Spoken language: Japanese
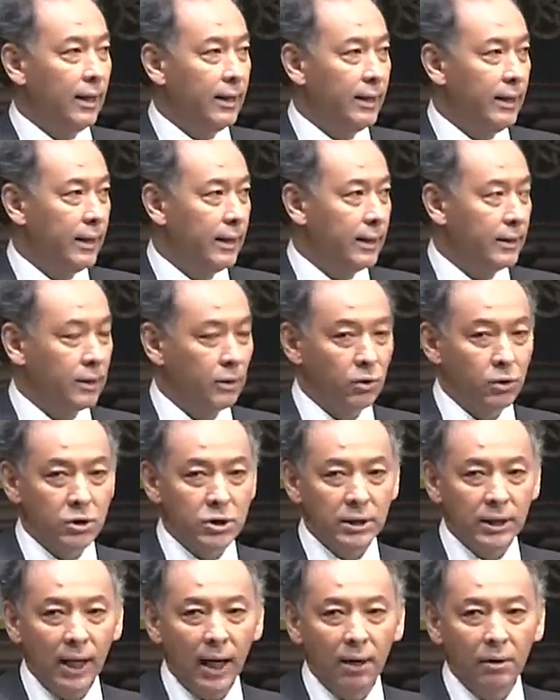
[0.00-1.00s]
あやり方と
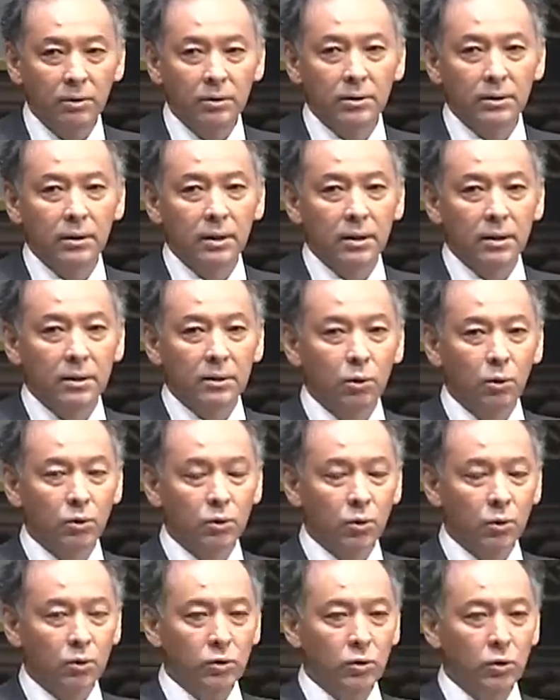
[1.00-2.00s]
違う
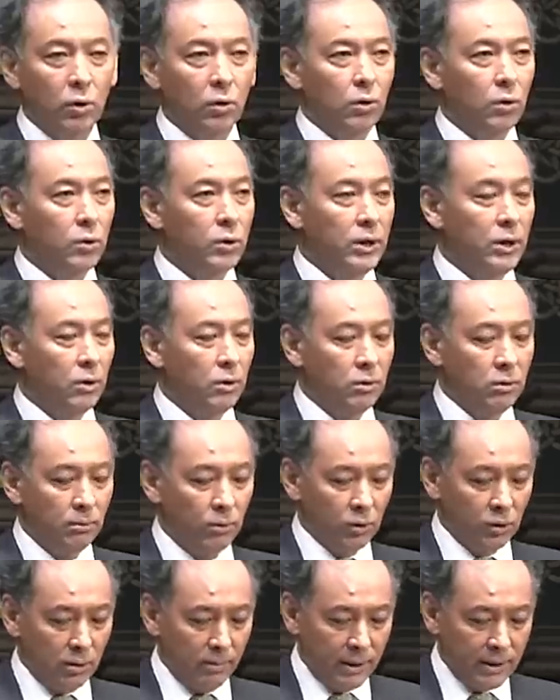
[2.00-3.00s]
独特の理論を
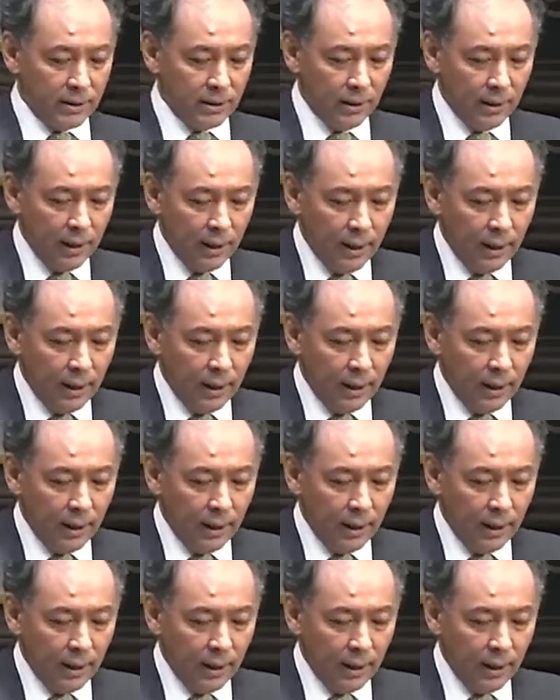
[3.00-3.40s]
持ってます